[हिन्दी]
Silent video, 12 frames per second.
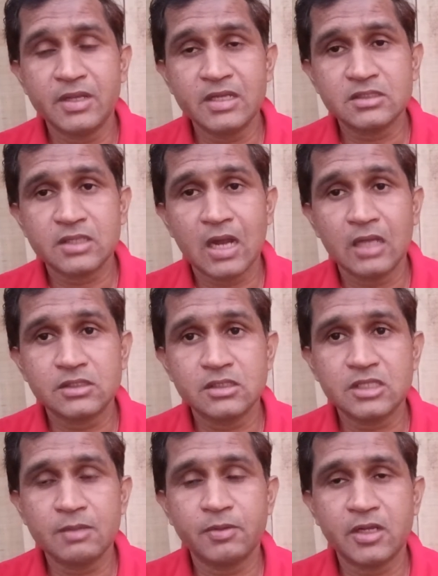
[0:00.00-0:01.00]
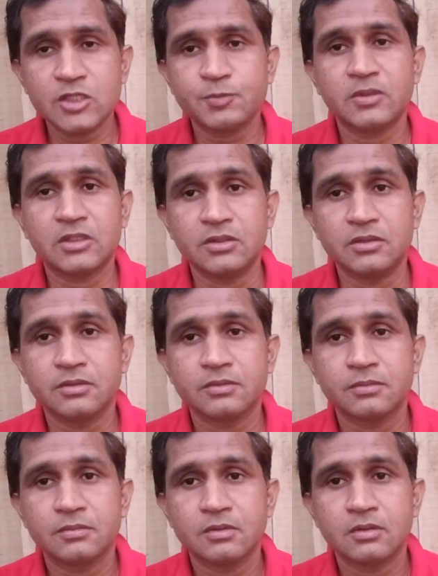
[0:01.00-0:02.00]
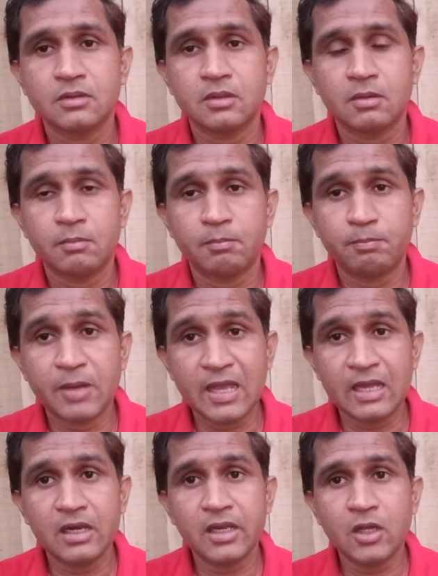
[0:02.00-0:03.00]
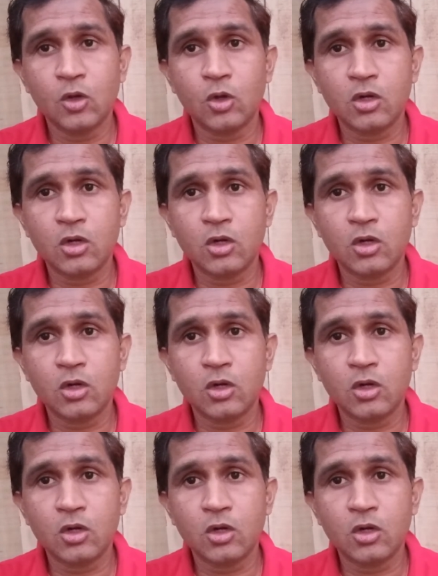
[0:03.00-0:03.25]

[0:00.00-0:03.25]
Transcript: मेष राशि से बृहस्पति पहले